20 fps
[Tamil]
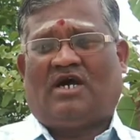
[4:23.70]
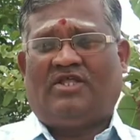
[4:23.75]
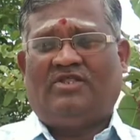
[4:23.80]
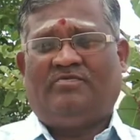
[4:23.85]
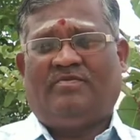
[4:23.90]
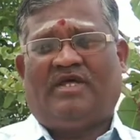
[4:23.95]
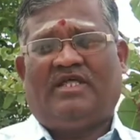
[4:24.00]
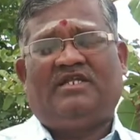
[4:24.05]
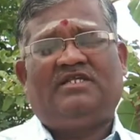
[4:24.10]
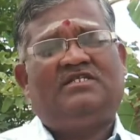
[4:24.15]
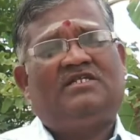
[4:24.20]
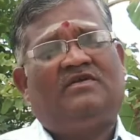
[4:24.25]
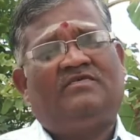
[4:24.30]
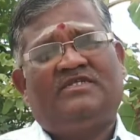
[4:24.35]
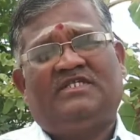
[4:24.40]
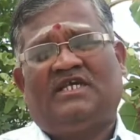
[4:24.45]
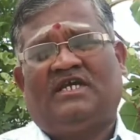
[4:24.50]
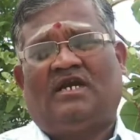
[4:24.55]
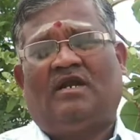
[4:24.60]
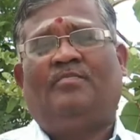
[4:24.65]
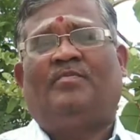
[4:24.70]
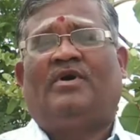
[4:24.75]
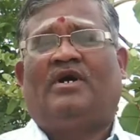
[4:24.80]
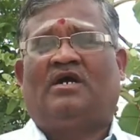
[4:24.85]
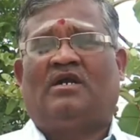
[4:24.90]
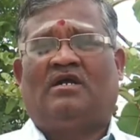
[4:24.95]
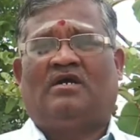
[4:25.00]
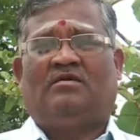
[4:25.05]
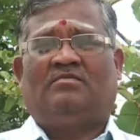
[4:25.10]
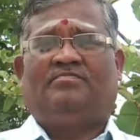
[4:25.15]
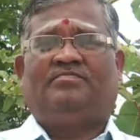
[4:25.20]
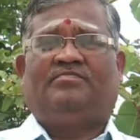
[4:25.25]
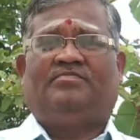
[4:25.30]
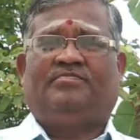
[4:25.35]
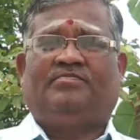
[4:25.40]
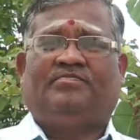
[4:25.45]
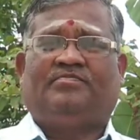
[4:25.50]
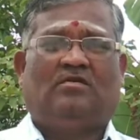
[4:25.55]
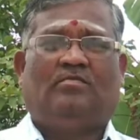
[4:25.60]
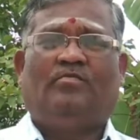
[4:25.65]
அது மாதிரி சில விஷயங்களை பார்க்கலாம்
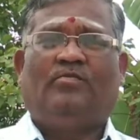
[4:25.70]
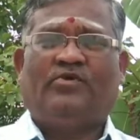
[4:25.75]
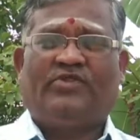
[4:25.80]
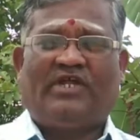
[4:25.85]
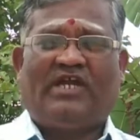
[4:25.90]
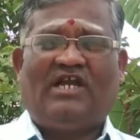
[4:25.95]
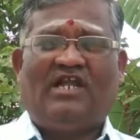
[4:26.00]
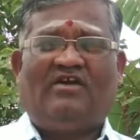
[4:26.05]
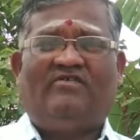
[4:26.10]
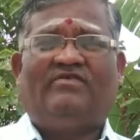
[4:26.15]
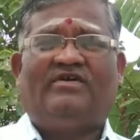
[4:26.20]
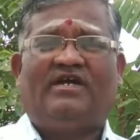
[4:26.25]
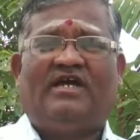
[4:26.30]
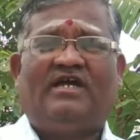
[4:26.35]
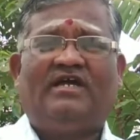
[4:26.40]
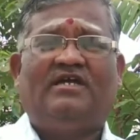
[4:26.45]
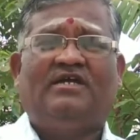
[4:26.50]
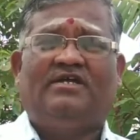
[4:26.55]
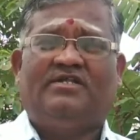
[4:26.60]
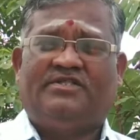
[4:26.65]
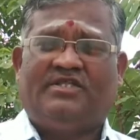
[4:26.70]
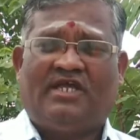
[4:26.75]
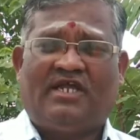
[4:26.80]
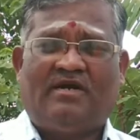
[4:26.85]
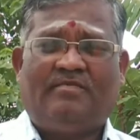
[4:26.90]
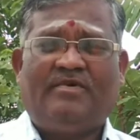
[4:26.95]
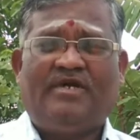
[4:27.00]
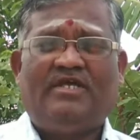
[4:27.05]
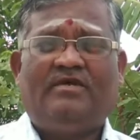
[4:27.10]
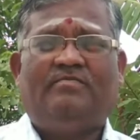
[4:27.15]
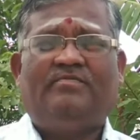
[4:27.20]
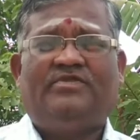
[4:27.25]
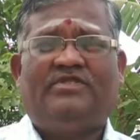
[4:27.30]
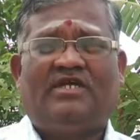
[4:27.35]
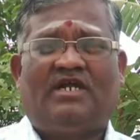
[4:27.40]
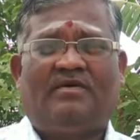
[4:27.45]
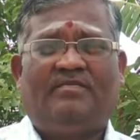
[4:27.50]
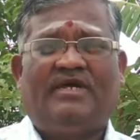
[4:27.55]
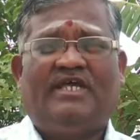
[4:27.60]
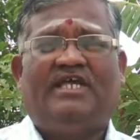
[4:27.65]
முதல்ல அவங்க திறமையும்
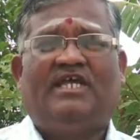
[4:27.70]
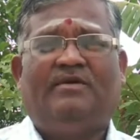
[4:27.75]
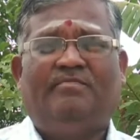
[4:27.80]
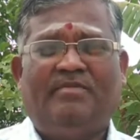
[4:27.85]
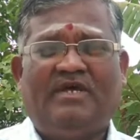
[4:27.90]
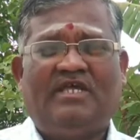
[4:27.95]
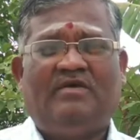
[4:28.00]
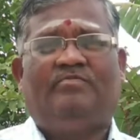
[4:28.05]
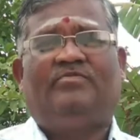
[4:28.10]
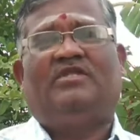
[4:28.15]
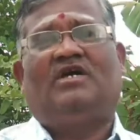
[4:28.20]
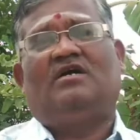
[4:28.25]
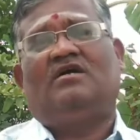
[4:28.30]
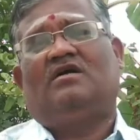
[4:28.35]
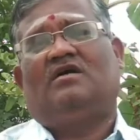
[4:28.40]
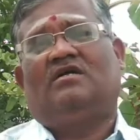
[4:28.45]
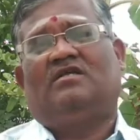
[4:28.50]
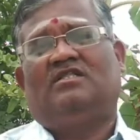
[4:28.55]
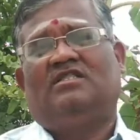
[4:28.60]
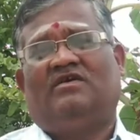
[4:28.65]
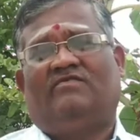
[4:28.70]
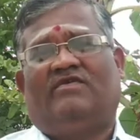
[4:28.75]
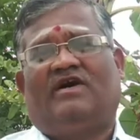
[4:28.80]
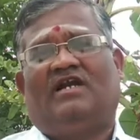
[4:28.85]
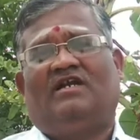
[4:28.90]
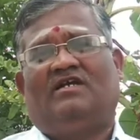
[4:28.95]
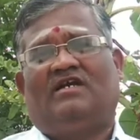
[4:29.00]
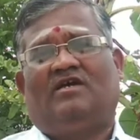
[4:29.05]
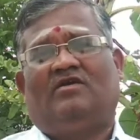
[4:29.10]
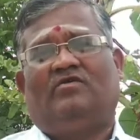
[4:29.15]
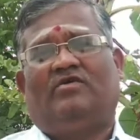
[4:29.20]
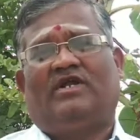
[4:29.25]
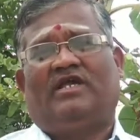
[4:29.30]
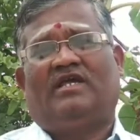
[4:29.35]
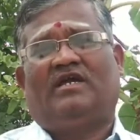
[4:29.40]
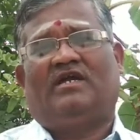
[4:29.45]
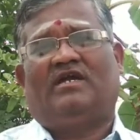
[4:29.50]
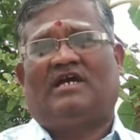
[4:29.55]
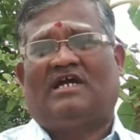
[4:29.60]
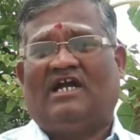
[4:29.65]
திறமை இன்மையும் தான் இந்த
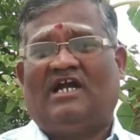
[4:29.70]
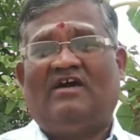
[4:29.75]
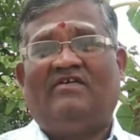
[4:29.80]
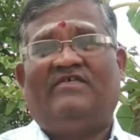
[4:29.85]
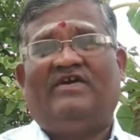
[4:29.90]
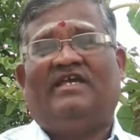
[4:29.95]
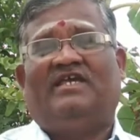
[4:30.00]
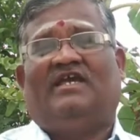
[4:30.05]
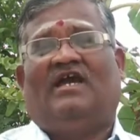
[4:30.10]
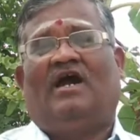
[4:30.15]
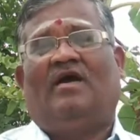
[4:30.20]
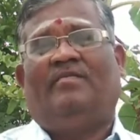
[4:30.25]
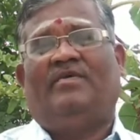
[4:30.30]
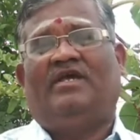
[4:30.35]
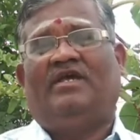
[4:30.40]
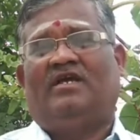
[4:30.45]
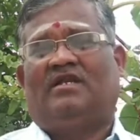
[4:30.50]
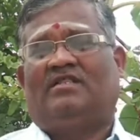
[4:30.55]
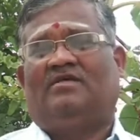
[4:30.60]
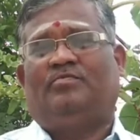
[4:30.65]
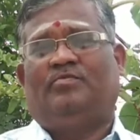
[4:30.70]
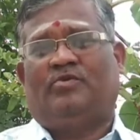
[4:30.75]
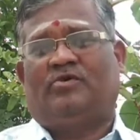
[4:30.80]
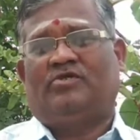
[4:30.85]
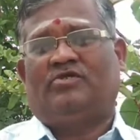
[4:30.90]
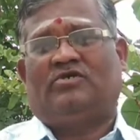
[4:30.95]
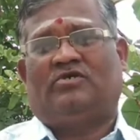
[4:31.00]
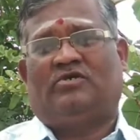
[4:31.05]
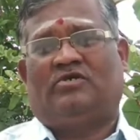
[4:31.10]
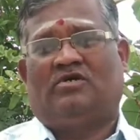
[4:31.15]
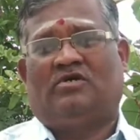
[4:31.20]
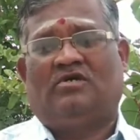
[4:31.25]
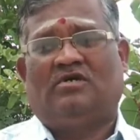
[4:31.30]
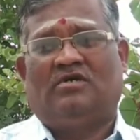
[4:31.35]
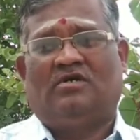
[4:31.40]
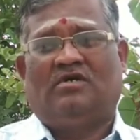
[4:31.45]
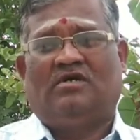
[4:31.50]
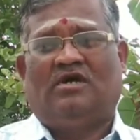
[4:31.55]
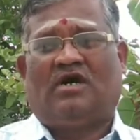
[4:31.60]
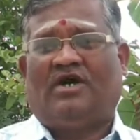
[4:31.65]
வாழ்க்கையினுடைய கலவை அப்படிங்கிறத புரிஞ்சுக்கணும்
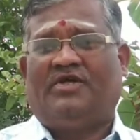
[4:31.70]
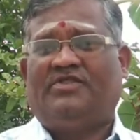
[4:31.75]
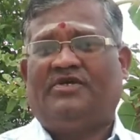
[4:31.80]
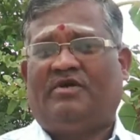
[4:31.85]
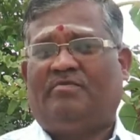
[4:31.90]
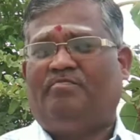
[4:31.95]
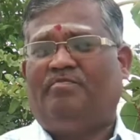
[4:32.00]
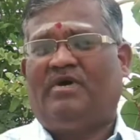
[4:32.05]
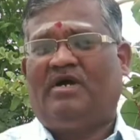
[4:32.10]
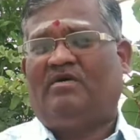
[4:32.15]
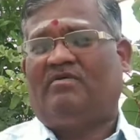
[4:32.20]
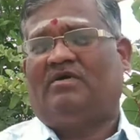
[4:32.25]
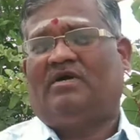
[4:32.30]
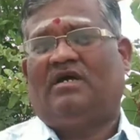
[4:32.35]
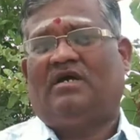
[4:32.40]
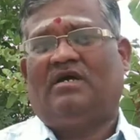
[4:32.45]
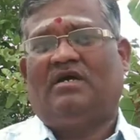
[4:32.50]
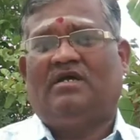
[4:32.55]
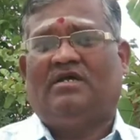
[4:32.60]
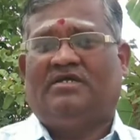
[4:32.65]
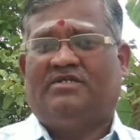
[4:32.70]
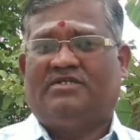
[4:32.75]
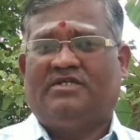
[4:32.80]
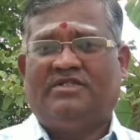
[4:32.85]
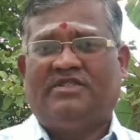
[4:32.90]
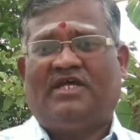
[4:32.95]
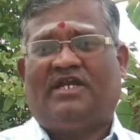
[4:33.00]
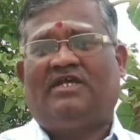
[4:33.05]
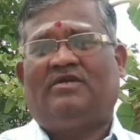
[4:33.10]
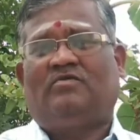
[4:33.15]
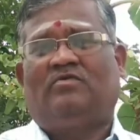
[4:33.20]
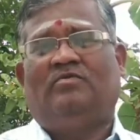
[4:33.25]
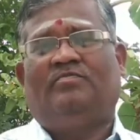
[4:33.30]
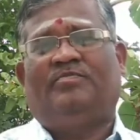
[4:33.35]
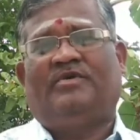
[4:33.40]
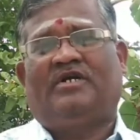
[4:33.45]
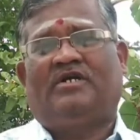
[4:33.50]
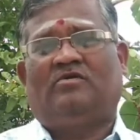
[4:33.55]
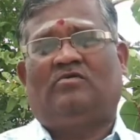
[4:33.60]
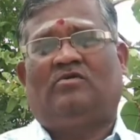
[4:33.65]
அது ரொம்ப அவங்க சிந்தனைக்கு
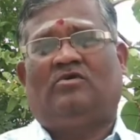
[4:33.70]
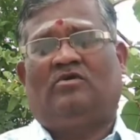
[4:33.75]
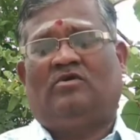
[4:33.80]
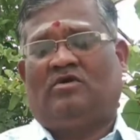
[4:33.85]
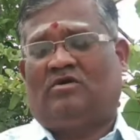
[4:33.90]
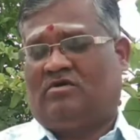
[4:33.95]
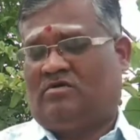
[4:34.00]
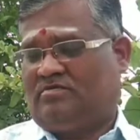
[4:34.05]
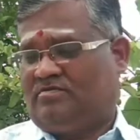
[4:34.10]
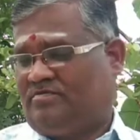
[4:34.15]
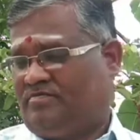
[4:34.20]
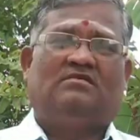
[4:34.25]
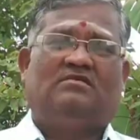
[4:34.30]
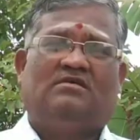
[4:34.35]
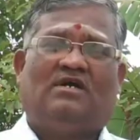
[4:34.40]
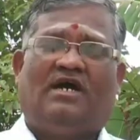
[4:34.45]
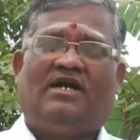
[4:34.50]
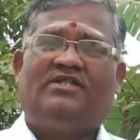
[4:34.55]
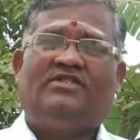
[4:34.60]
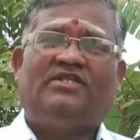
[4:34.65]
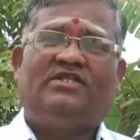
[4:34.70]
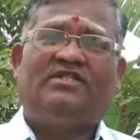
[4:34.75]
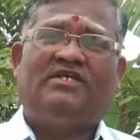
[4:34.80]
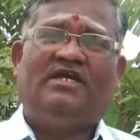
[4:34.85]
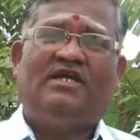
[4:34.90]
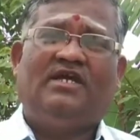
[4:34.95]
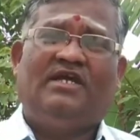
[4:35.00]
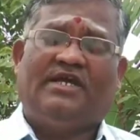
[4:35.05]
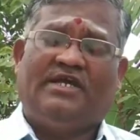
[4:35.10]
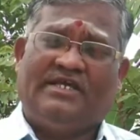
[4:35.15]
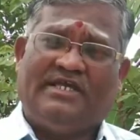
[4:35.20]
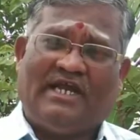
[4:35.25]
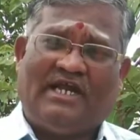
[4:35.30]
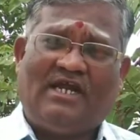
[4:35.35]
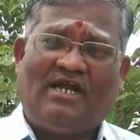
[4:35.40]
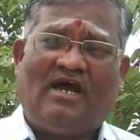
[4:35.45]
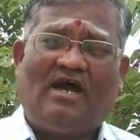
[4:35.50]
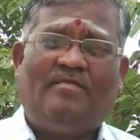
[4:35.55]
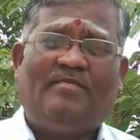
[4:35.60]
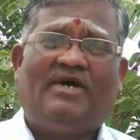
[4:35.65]
உட்பட்டு கொண்டு வரணும் அடுத்தது
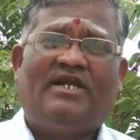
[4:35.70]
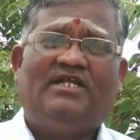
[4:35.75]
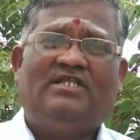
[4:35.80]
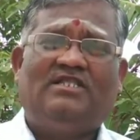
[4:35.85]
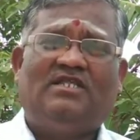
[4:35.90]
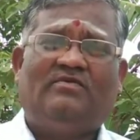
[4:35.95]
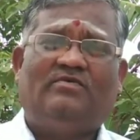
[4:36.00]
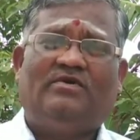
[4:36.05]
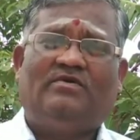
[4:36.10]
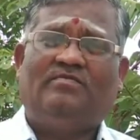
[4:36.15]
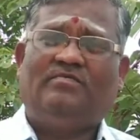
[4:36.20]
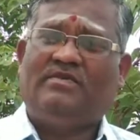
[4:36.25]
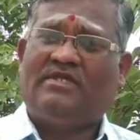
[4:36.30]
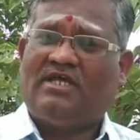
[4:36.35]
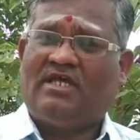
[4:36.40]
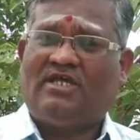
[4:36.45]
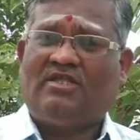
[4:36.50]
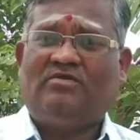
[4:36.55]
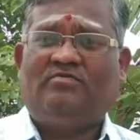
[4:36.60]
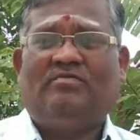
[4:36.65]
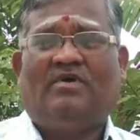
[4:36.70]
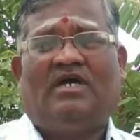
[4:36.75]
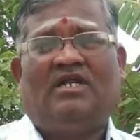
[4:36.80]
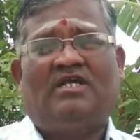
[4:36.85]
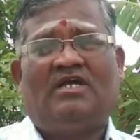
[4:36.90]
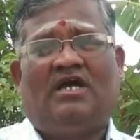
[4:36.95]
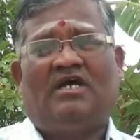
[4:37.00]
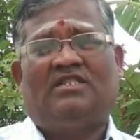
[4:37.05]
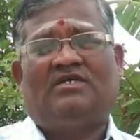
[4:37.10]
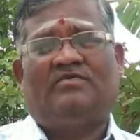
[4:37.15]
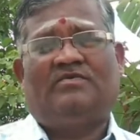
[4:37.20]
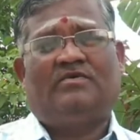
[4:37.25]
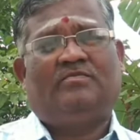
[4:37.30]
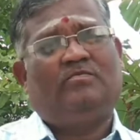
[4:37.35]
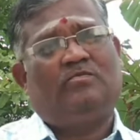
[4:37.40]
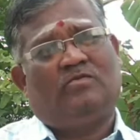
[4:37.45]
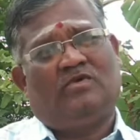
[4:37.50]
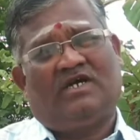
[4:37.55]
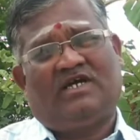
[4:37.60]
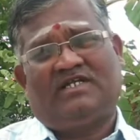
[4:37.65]
எல்லாம் அறிந்தவரும் ஏதும் அறியாதவரும்
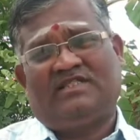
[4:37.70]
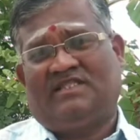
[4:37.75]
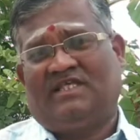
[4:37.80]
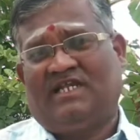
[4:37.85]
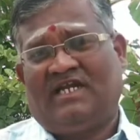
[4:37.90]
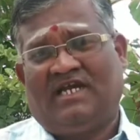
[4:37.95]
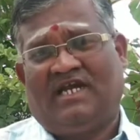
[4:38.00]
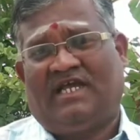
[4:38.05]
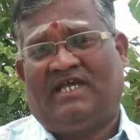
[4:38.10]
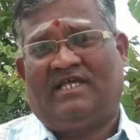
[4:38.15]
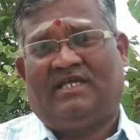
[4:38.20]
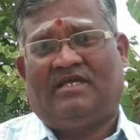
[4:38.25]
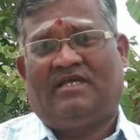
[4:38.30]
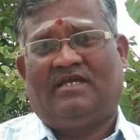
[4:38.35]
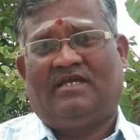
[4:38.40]
உலகத்தில் இல்லை